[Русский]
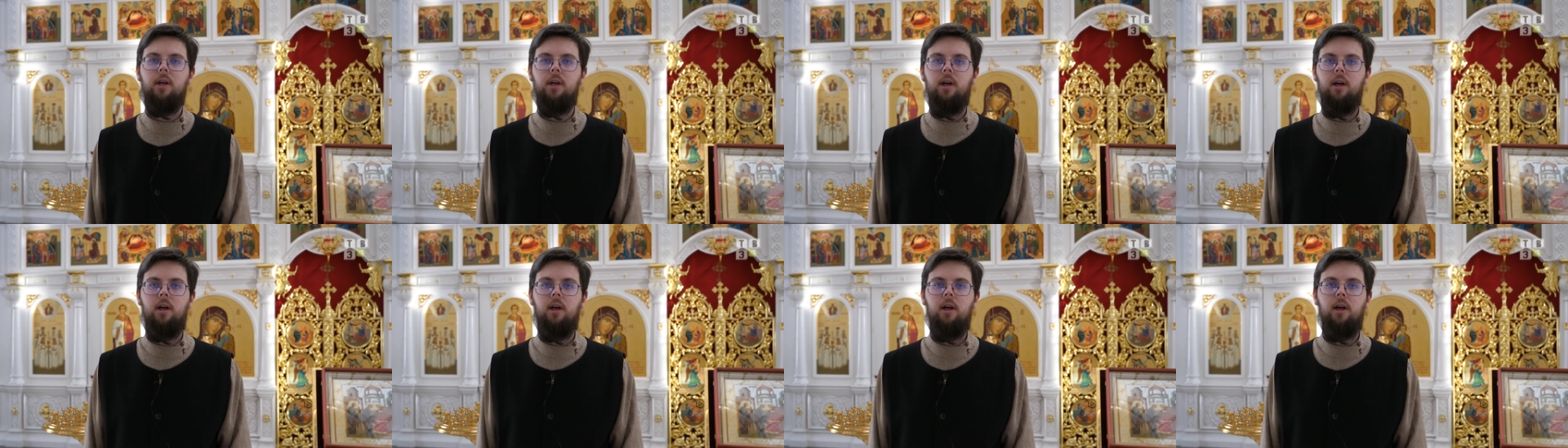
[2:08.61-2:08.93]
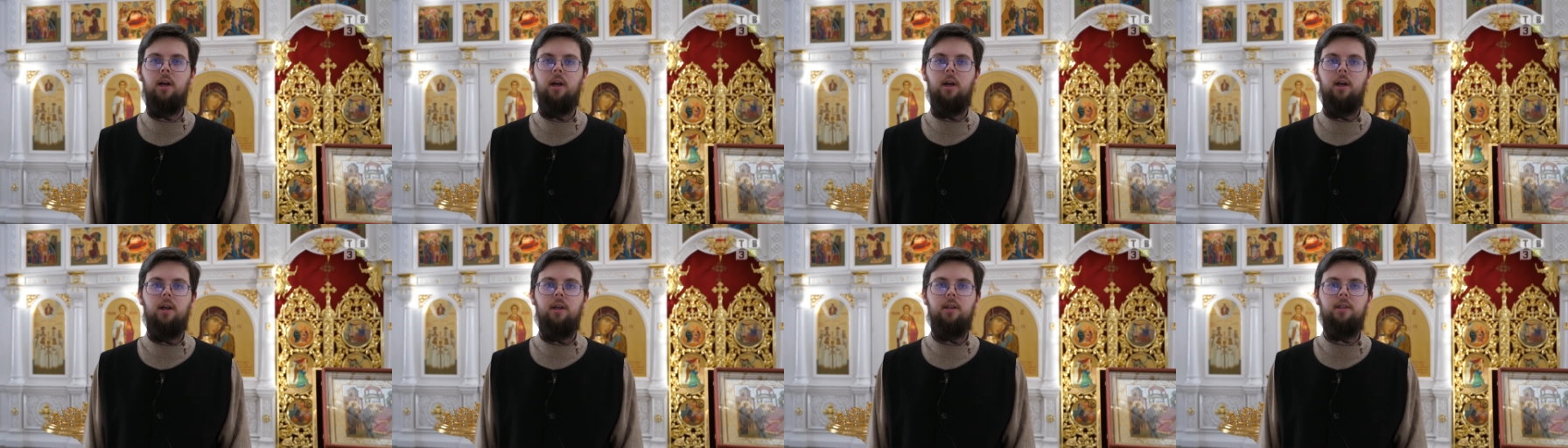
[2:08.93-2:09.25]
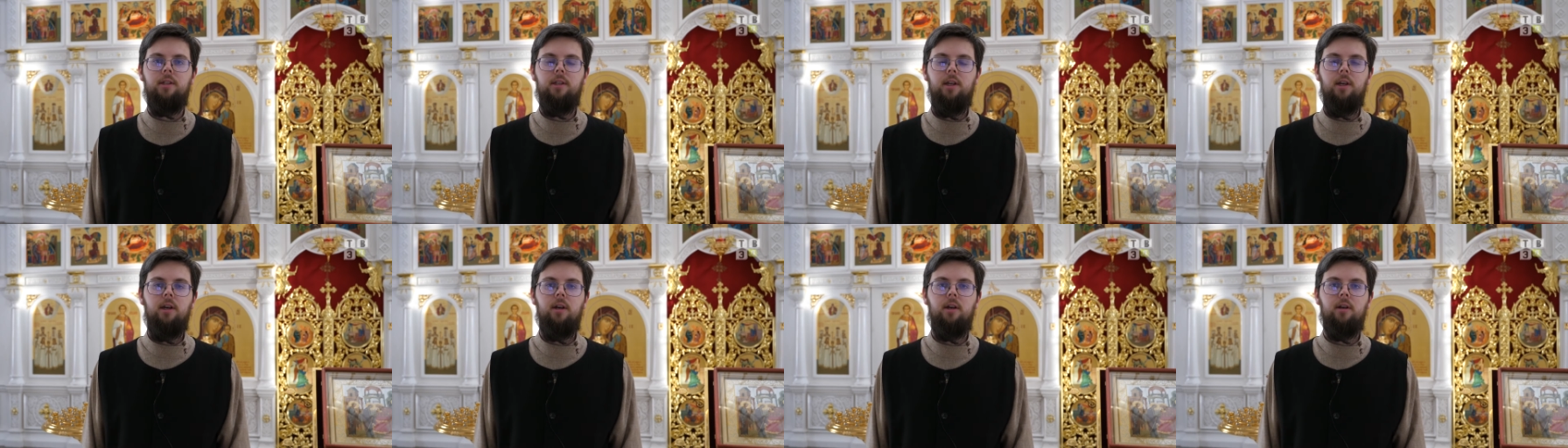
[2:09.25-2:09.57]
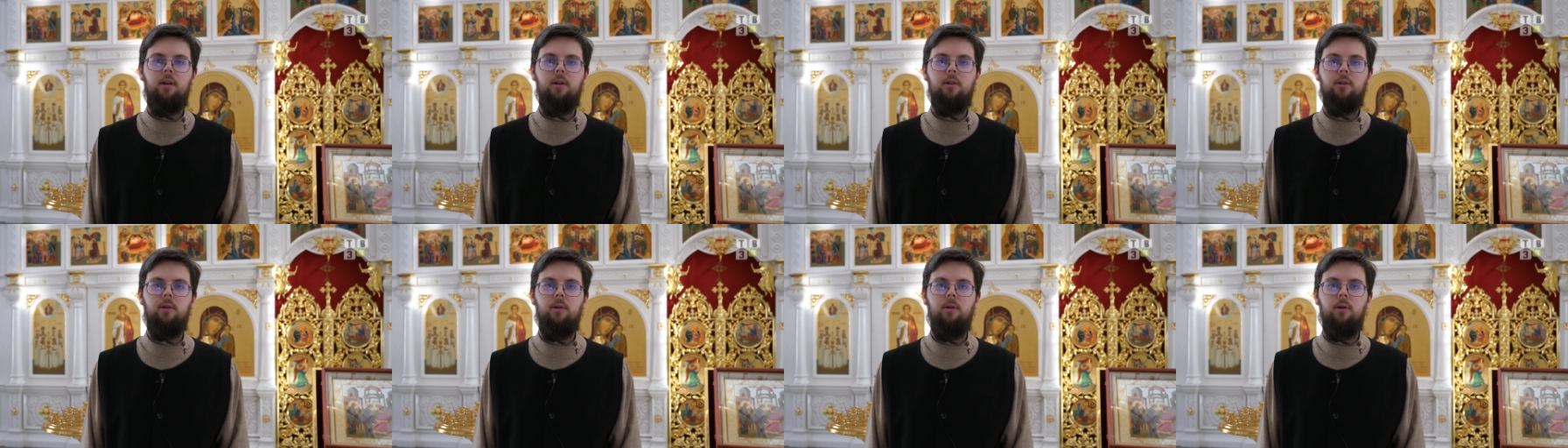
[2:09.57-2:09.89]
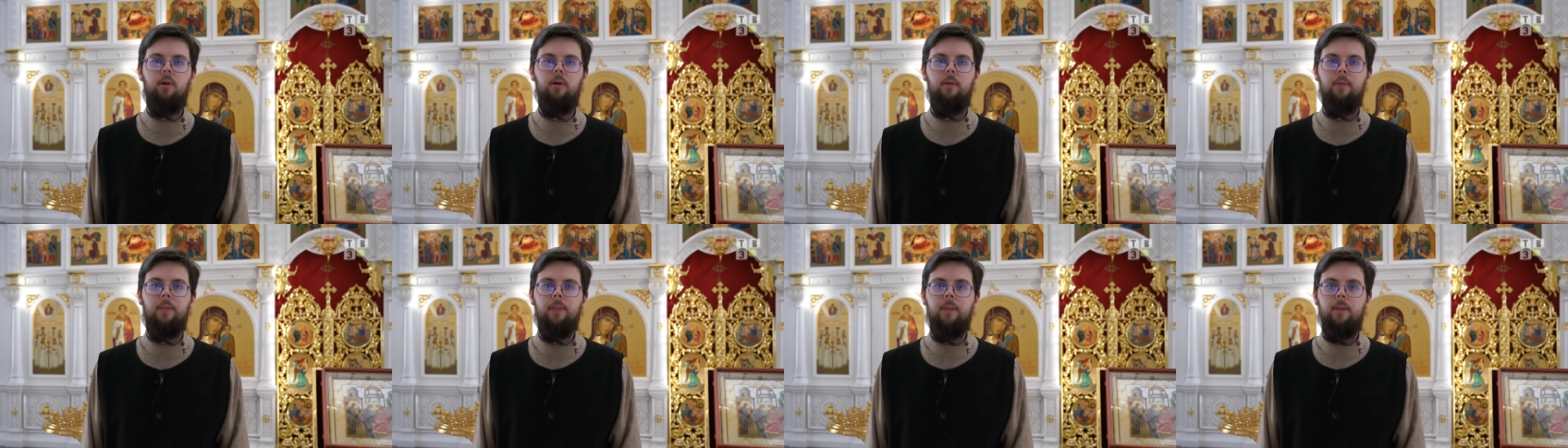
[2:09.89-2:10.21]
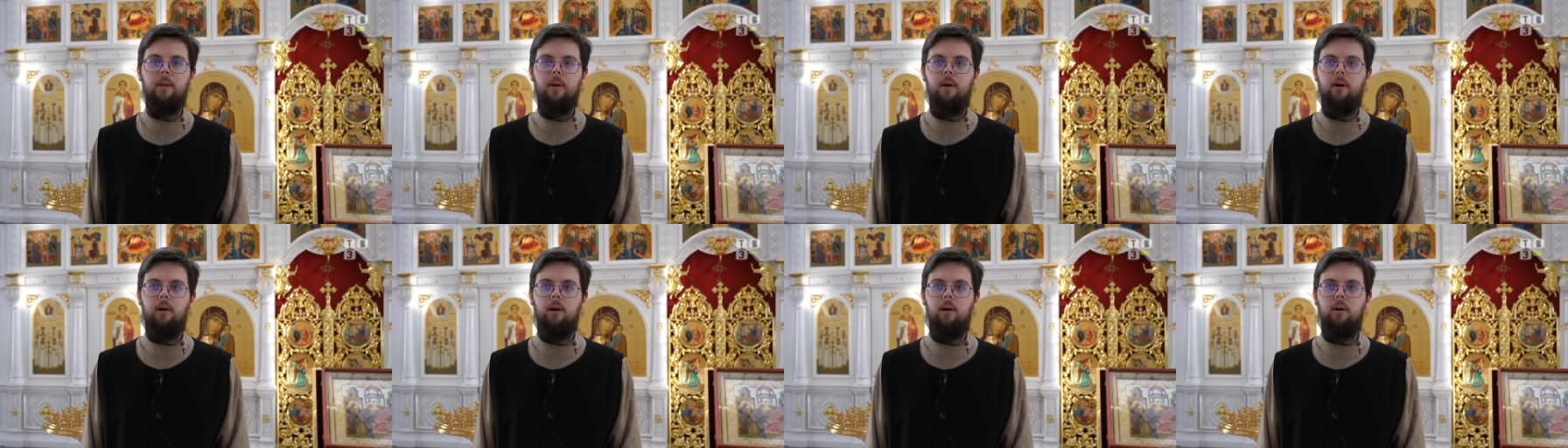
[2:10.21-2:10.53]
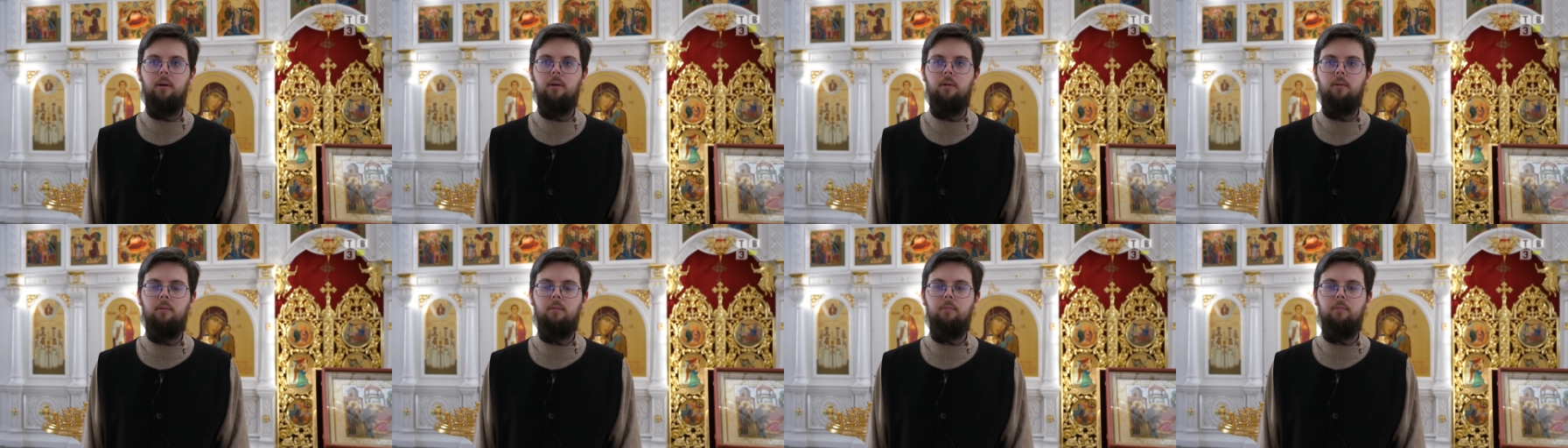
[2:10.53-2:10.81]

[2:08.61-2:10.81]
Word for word: о тех, кто э,